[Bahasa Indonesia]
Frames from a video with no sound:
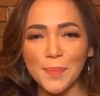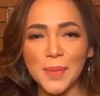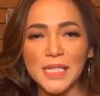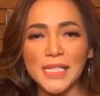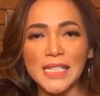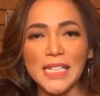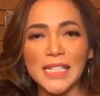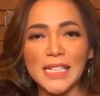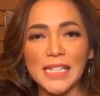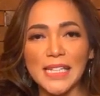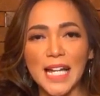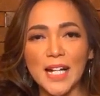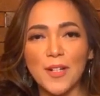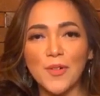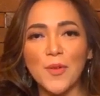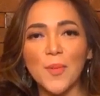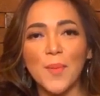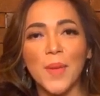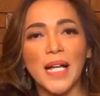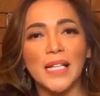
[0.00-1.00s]
pecinta
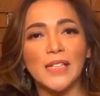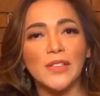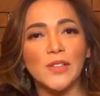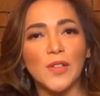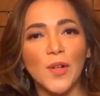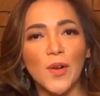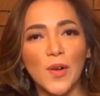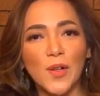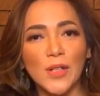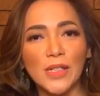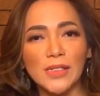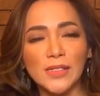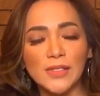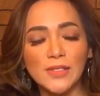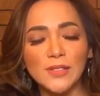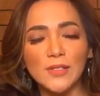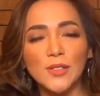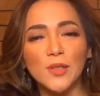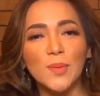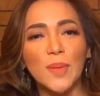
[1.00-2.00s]
kumantong,
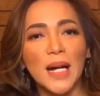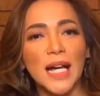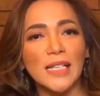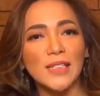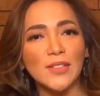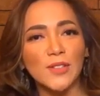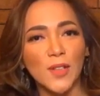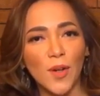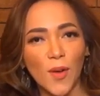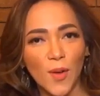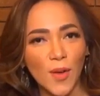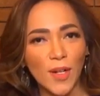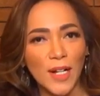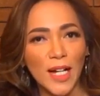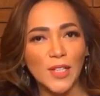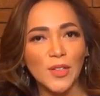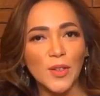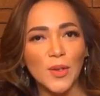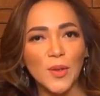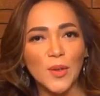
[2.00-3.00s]
gumantong
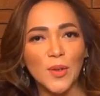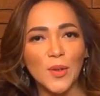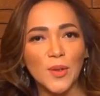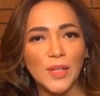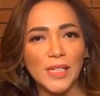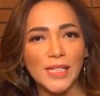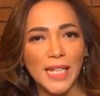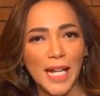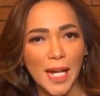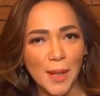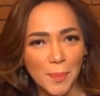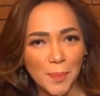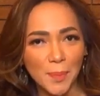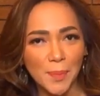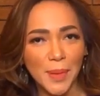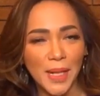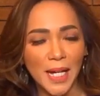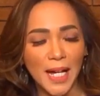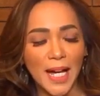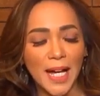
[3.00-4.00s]
atau look tap
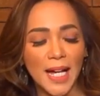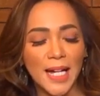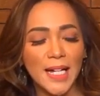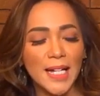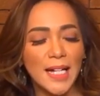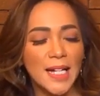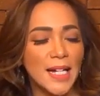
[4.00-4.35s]
ya.